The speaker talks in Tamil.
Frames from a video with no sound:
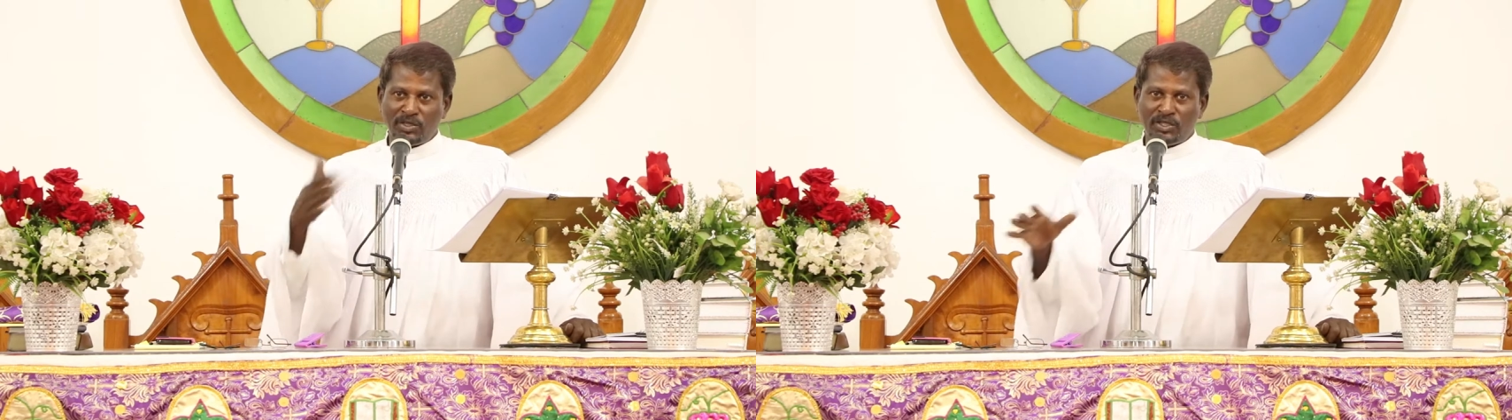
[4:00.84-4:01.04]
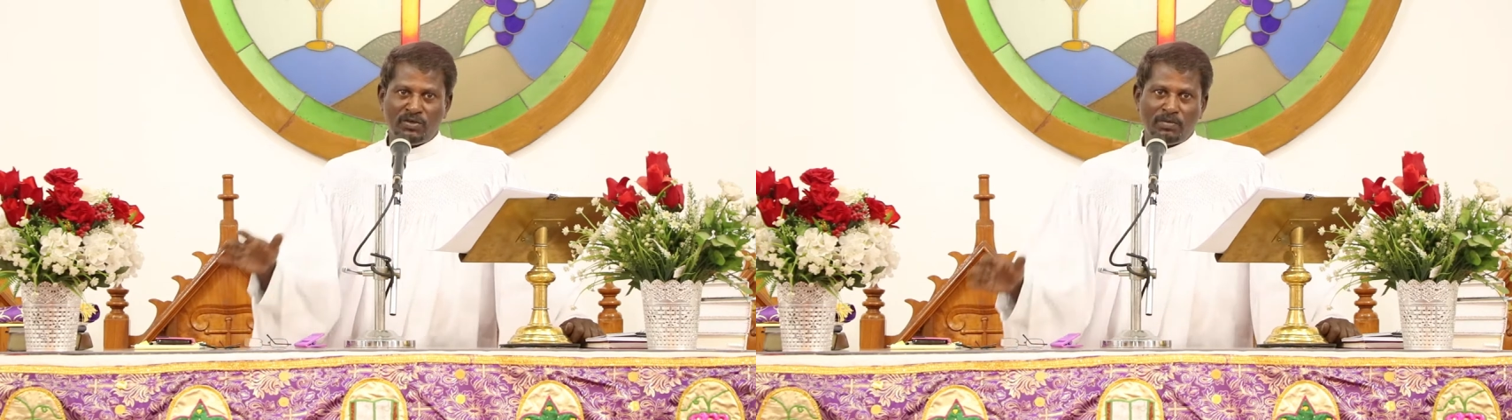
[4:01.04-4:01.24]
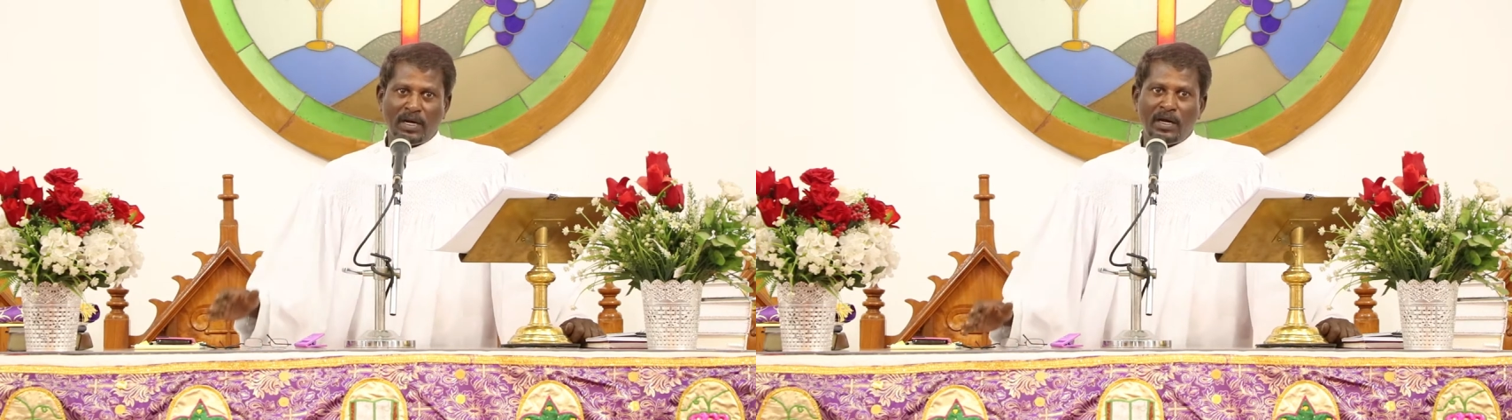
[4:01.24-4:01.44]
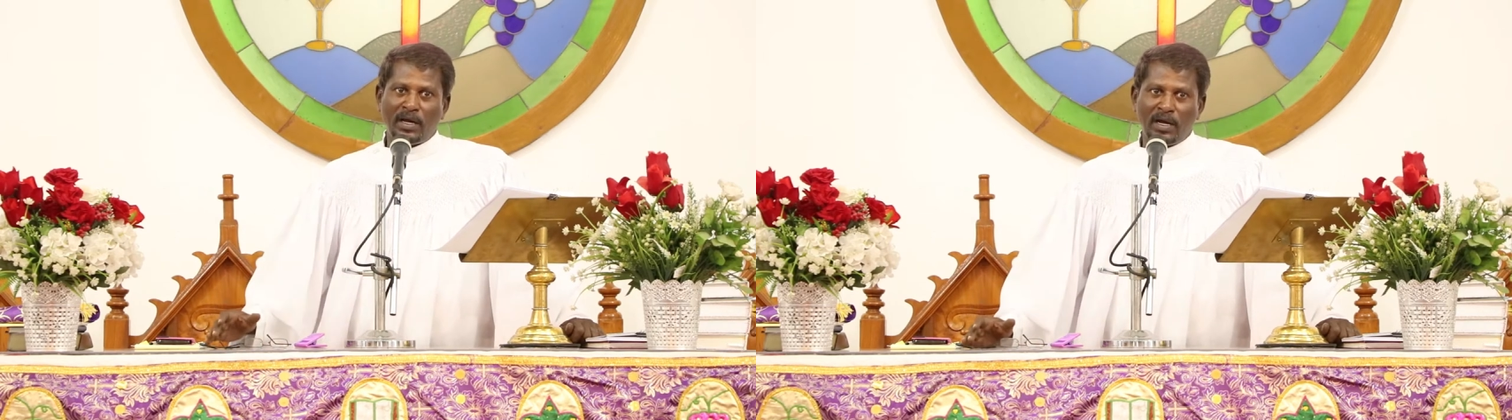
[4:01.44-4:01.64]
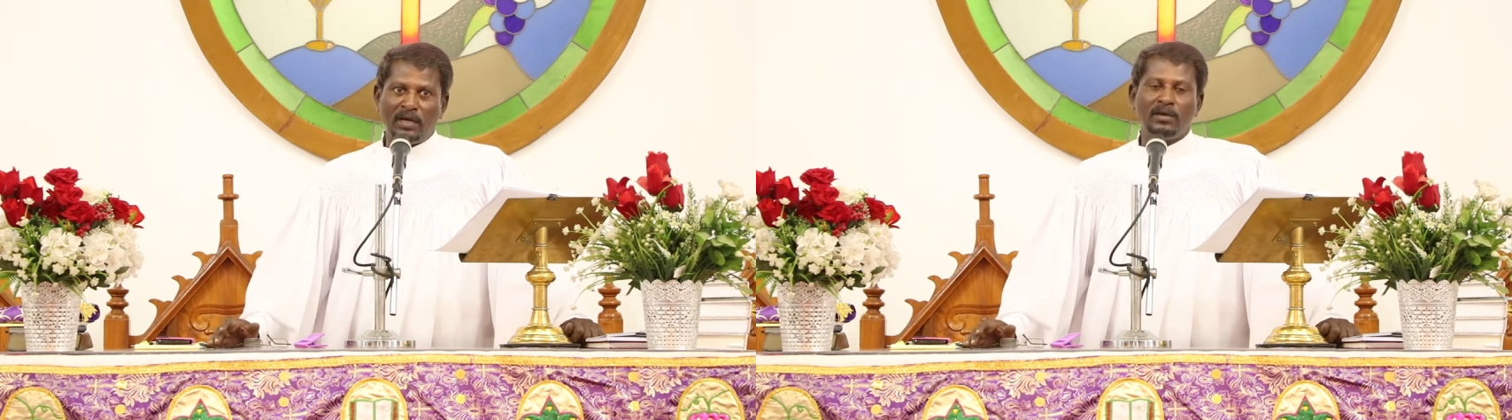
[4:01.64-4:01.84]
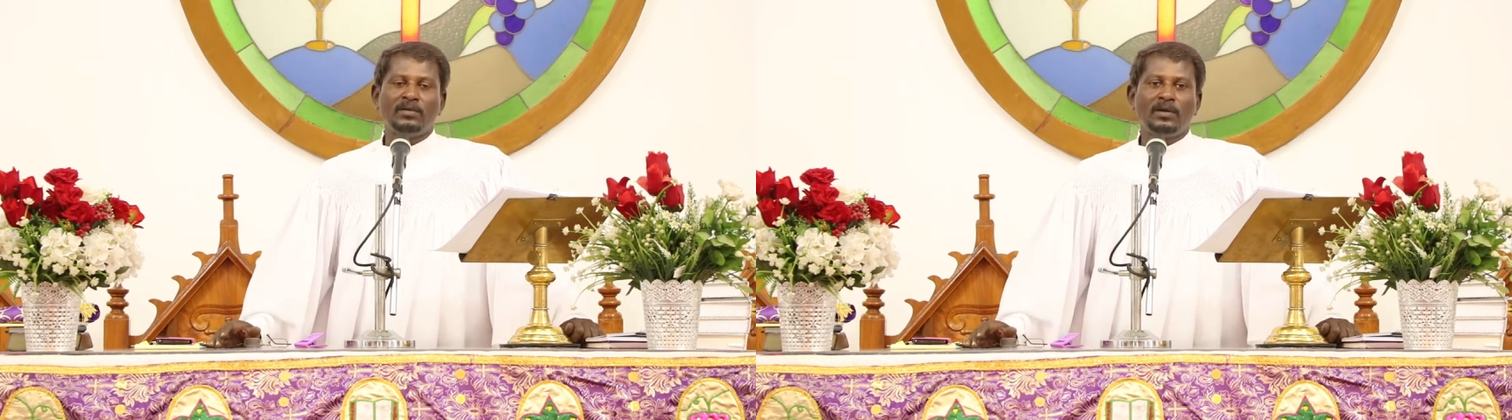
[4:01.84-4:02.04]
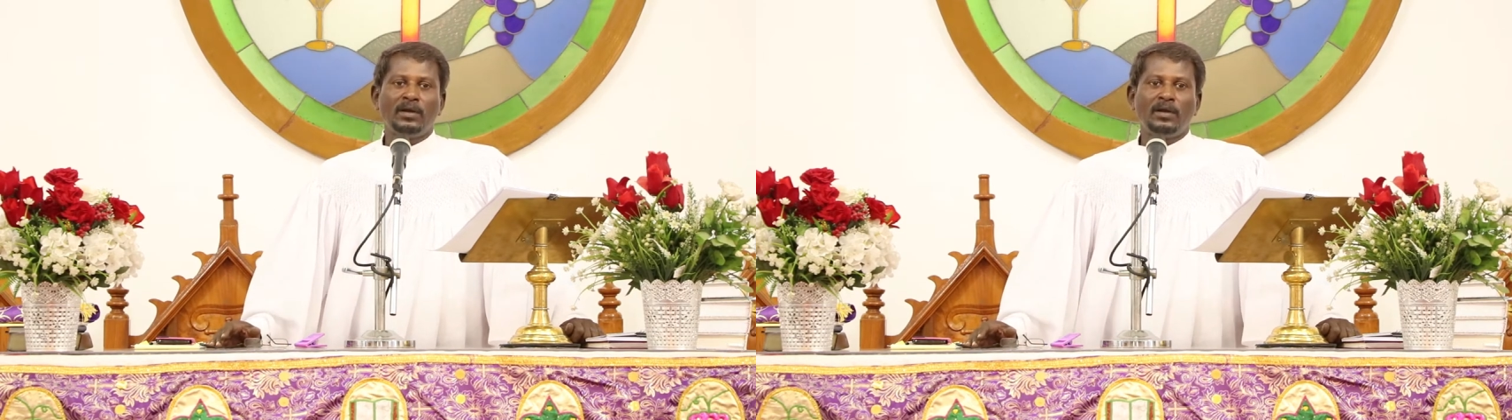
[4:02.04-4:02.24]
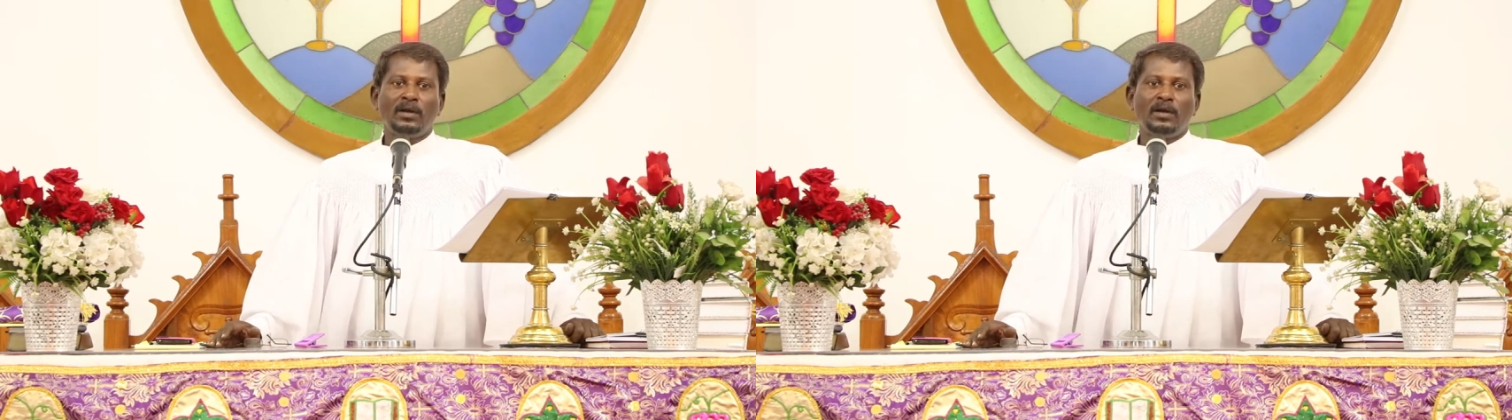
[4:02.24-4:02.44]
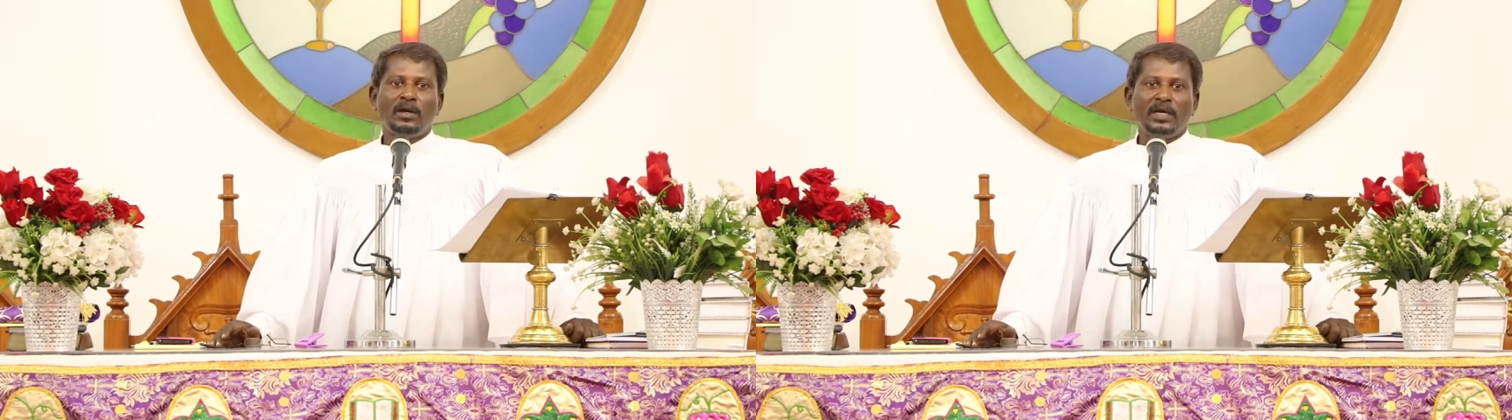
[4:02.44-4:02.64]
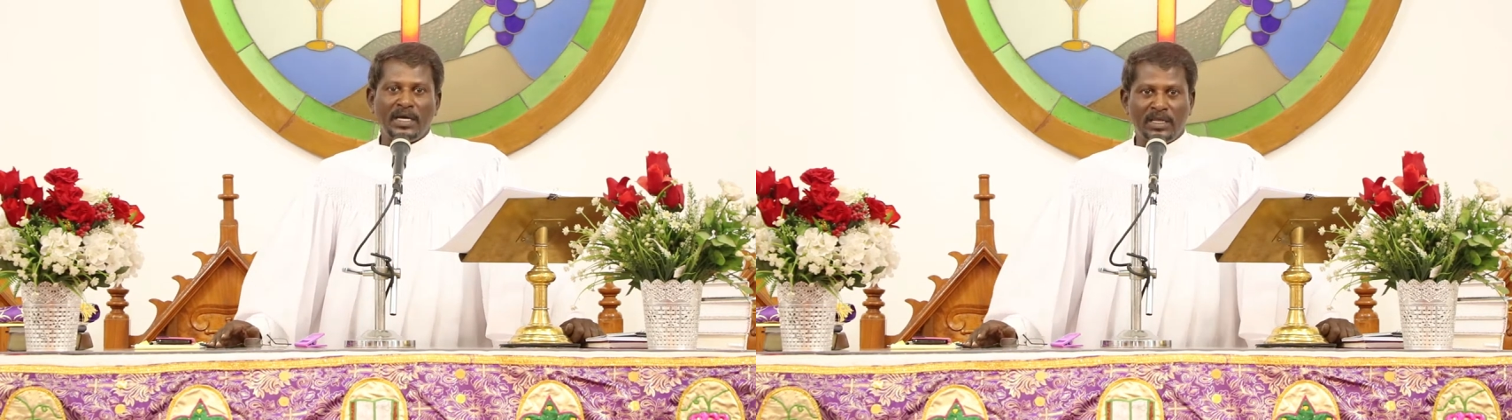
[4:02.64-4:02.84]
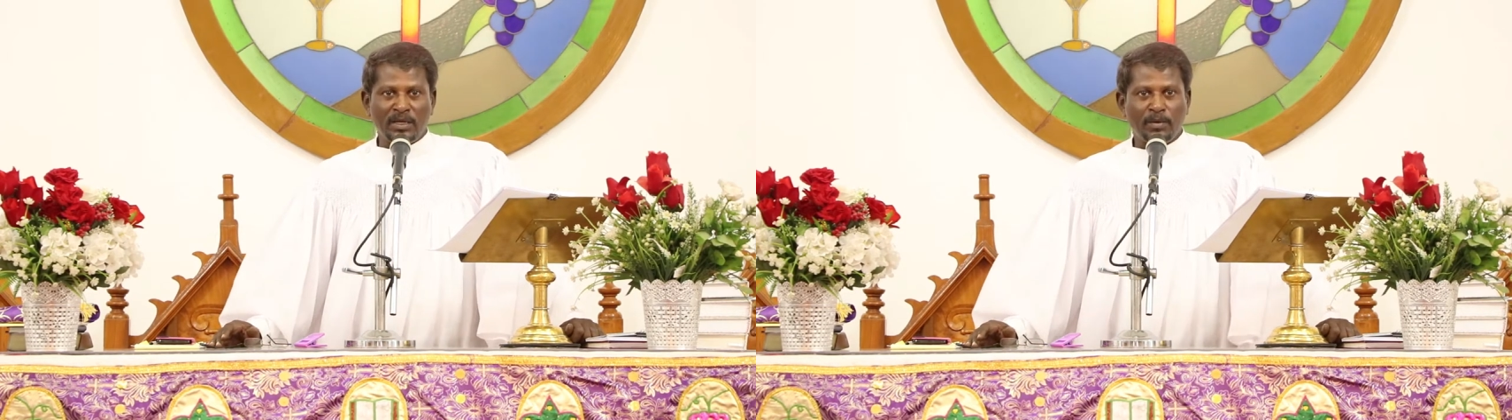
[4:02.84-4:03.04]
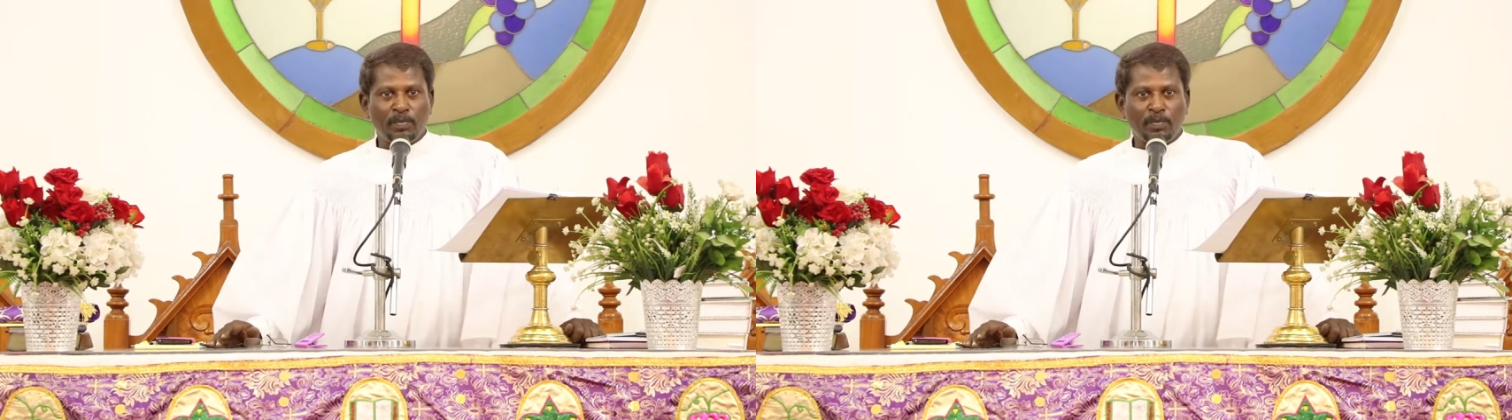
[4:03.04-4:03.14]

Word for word: விஷயம் ஆனால் இது